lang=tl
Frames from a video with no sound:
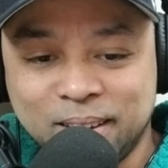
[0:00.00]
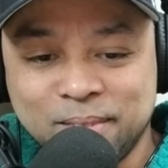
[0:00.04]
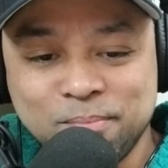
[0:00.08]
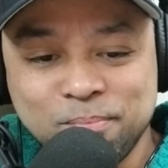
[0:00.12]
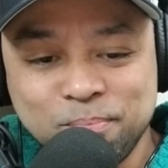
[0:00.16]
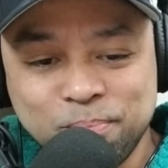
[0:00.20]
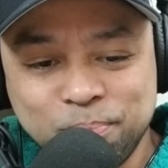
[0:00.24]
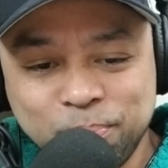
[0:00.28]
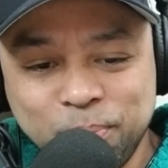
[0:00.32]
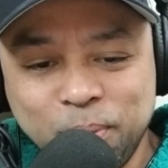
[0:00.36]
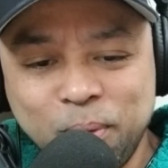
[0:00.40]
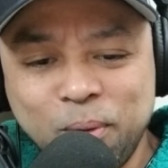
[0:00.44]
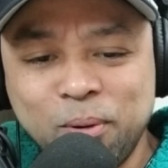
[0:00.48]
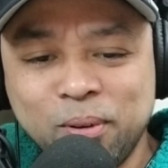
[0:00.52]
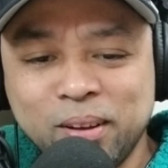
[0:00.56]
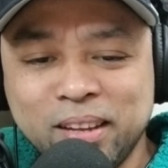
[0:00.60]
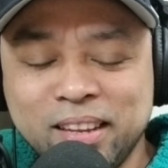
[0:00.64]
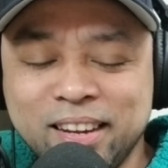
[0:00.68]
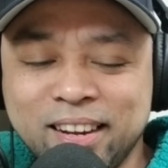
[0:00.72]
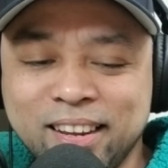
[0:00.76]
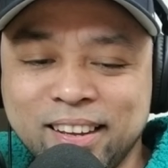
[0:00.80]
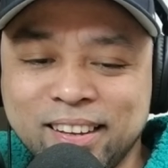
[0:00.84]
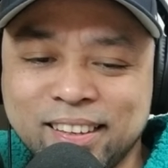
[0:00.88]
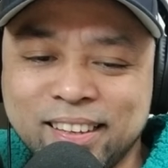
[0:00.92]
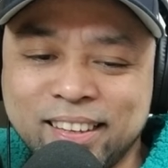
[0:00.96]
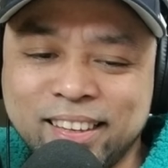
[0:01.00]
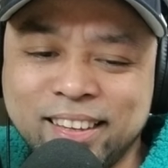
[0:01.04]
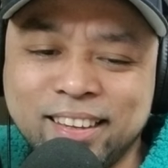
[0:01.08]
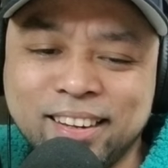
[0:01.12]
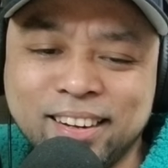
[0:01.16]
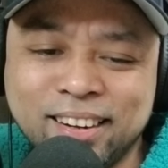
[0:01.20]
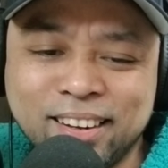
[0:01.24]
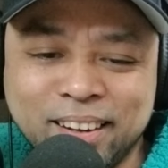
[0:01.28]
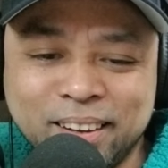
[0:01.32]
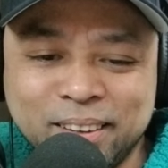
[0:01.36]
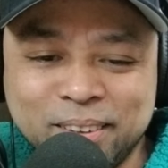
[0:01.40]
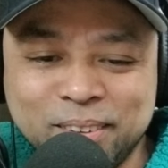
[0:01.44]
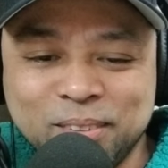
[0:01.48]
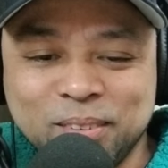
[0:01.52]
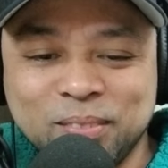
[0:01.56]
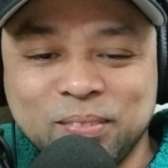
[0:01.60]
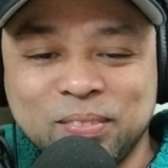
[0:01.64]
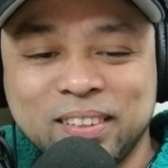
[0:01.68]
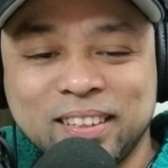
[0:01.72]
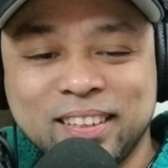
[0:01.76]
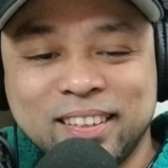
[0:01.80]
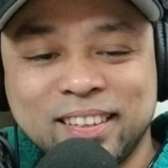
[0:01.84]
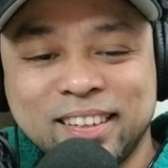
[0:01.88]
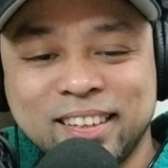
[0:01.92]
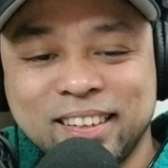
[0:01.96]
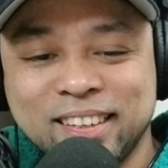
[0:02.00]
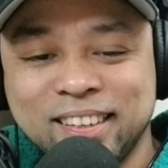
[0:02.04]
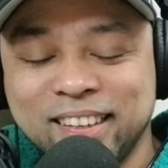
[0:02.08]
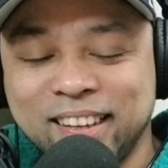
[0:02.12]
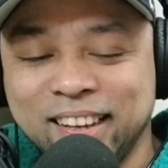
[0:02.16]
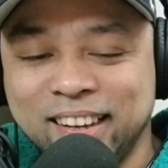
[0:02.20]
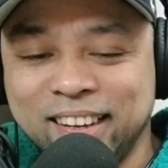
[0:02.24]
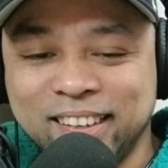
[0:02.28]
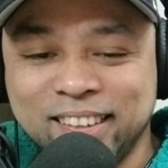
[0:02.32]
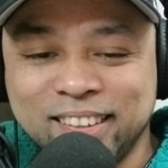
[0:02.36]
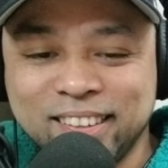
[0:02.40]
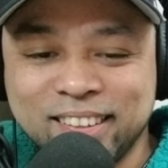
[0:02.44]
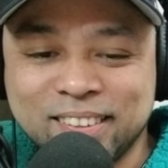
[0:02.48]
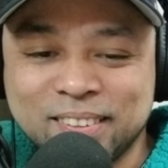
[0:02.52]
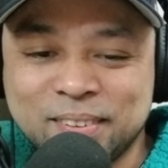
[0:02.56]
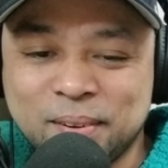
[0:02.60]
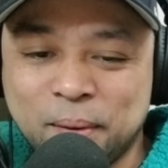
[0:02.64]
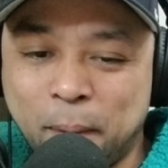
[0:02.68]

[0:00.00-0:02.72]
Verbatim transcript: Ang pogi na Akira ngayon, pare. Galing na.